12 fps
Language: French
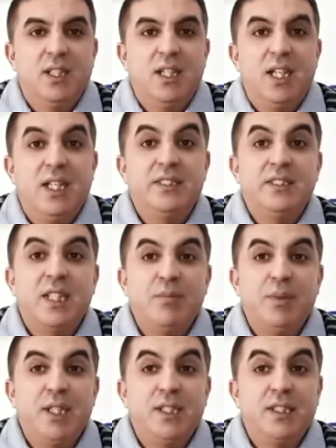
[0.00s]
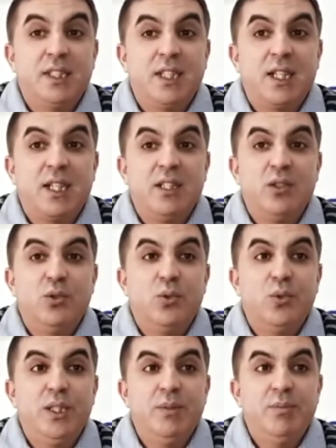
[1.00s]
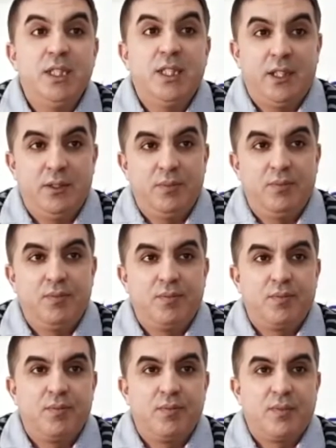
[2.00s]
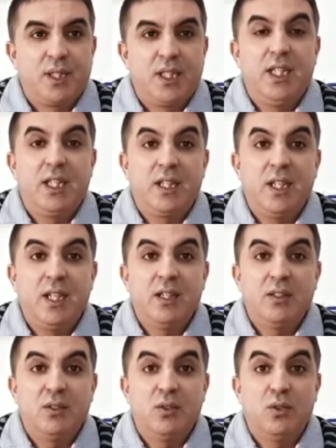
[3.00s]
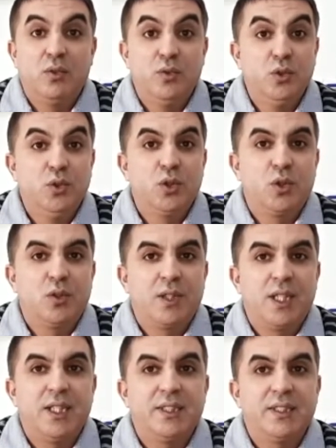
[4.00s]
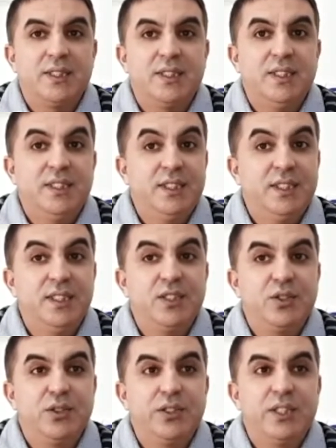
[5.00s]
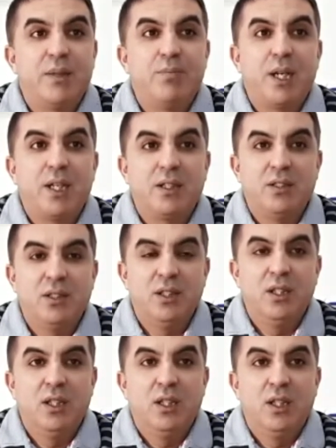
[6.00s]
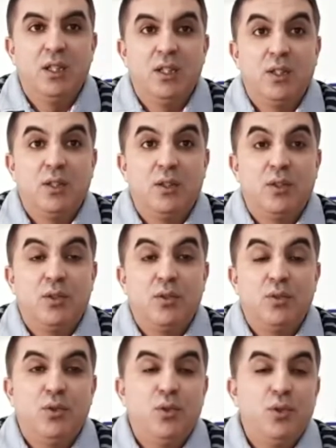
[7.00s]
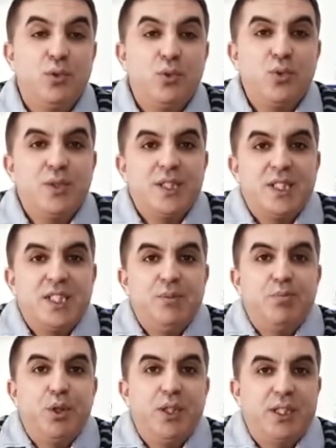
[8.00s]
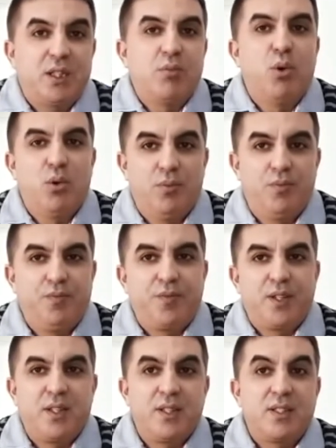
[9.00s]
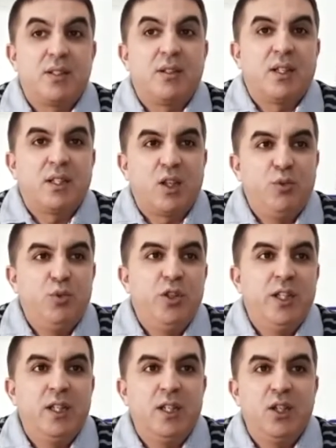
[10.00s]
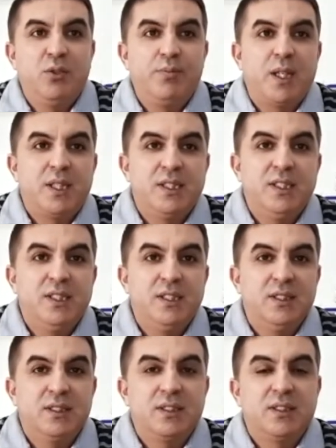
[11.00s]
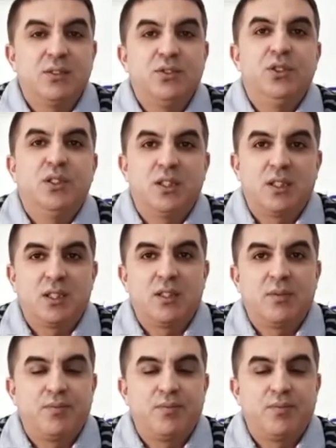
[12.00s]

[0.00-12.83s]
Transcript: est-ce un bien général ou limité Il est clair, au vu du contexte ici, que ça parle de tout ce qui peut être bon, sans l'attribuer une partie sans une autre.